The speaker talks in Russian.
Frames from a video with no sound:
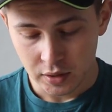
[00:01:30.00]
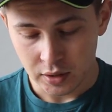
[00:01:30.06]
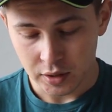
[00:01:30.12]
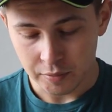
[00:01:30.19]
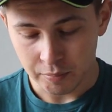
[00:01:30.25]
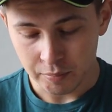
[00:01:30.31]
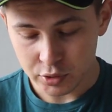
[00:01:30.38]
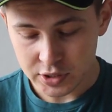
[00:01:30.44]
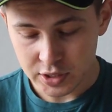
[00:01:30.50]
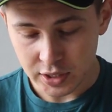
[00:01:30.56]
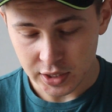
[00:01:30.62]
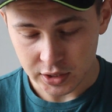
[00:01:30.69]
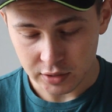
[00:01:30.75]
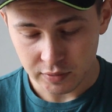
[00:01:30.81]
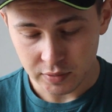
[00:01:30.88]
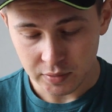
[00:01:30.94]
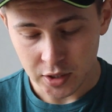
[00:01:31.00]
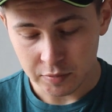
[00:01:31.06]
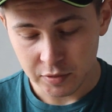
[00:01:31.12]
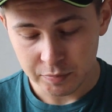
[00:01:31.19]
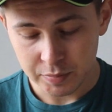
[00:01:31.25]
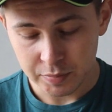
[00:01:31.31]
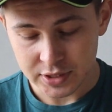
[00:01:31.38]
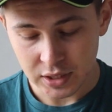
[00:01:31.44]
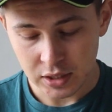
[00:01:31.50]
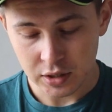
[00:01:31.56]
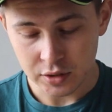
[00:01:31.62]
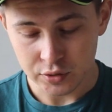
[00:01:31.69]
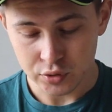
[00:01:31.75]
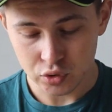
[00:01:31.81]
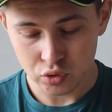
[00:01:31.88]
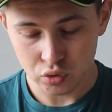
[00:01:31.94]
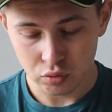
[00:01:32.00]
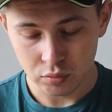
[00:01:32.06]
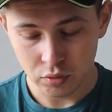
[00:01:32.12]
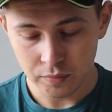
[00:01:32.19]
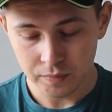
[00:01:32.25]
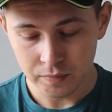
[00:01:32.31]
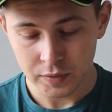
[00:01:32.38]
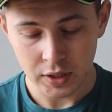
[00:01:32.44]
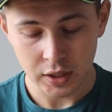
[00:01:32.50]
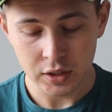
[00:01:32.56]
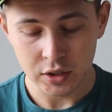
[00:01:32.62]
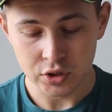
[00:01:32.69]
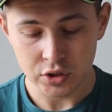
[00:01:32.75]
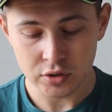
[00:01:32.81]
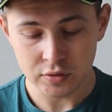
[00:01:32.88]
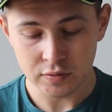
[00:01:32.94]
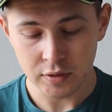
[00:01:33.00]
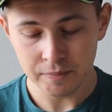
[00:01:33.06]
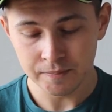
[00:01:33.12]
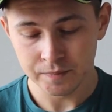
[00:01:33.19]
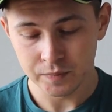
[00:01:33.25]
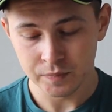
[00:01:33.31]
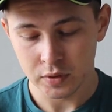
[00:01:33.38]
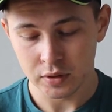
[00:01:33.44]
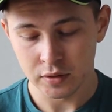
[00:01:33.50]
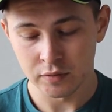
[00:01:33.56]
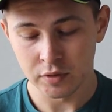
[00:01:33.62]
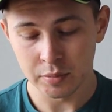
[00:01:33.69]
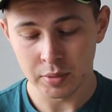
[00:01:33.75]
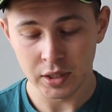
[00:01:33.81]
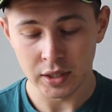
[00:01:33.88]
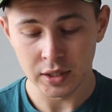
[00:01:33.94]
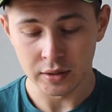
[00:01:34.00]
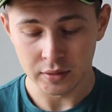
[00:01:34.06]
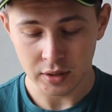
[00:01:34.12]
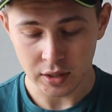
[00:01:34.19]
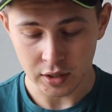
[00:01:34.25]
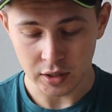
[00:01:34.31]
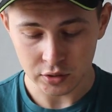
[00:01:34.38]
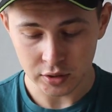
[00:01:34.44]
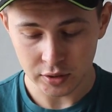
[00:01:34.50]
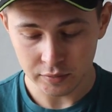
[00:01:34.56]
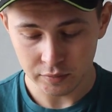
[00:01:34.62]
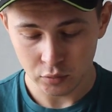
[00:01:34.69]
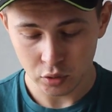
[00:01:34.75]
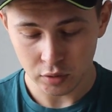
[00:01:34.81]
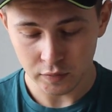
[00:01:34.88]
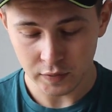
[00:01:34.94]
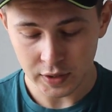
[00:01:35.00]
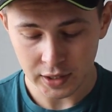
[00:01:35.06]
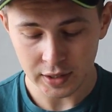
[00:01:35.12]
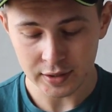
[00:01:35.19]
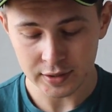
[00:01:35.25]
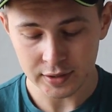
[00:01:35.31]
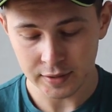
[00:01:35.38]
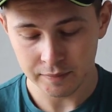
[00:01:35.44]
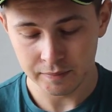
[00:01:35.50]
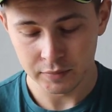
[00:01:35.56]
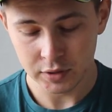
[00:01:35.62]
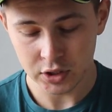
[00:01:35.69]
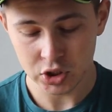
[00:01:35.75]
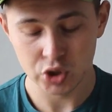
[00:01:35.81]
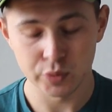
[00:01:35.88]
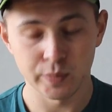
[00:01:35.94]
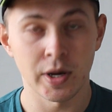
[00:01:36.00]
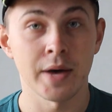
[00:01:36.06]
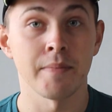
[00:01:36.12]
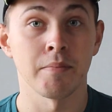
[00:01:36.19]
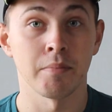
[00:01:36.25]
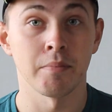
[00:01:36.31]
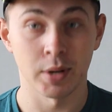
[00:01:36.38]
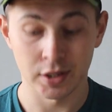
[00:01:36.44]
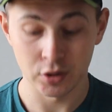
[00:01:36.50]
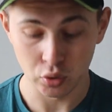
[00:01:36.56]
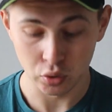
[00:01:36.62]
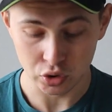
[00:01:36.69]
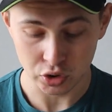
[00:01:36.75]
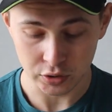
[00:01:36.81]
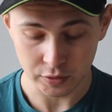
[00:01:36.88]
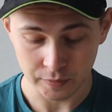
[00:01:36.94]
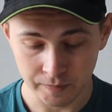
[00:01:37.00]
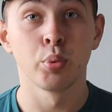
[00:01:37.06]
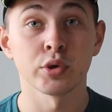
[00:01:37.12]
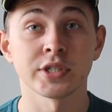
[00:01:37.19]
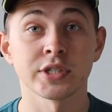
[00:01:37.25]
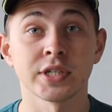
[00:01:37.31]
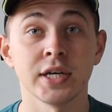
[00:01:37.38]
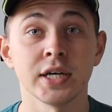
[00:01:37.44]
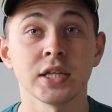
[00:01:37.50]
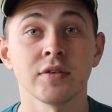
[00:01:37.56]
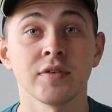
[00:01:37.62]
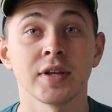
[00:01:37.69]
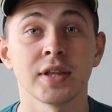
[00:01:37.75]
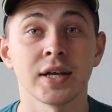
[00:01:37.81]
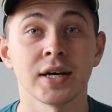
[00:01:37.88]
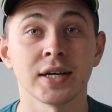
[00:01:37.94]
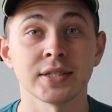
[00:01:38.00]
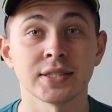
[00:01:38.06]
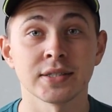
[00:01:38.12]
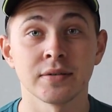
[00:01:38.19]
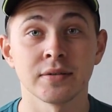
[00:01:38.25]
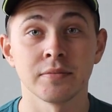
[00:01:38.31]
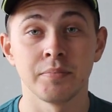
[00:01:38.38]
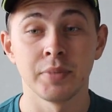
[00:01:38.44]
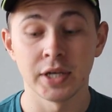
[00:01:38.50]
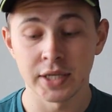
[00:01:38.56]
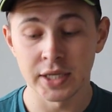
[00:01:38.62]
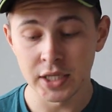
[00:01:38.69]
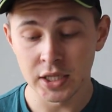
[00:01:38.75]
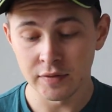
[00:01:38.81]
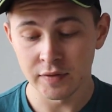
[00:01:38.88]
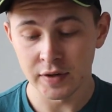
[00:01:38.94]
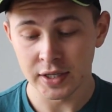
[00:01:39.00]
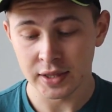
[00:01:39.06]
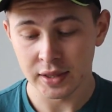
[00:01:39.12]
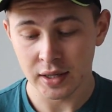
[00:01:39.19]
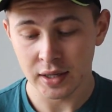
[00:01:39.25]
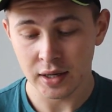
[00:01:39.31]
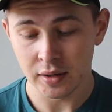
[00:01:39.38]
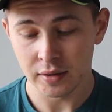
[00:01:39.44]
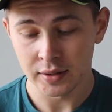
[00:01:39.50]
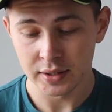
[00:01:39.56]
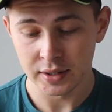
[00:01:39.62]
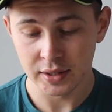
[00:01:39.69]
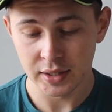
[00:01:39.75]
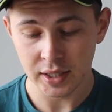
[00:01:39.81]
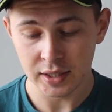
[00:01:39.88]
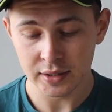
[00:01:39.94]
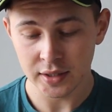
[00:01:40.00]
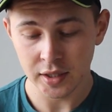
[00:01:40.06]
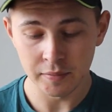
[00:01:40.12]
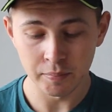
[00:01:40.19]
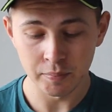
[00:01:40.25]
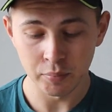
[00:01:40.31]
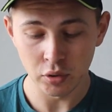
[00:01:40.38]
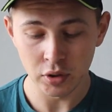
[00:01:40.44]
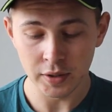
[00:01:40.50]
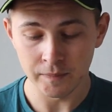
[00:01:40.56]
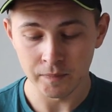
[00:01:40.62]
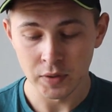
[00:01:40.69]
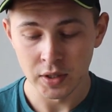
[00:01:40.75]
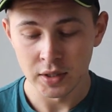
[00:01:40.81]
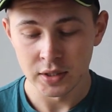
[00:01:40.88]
Э, после этого, как мы вписали сумму, количество, выбрали карта, новая карта, мы нажимаем продолжить. После этого нас перекидывает на данное поле.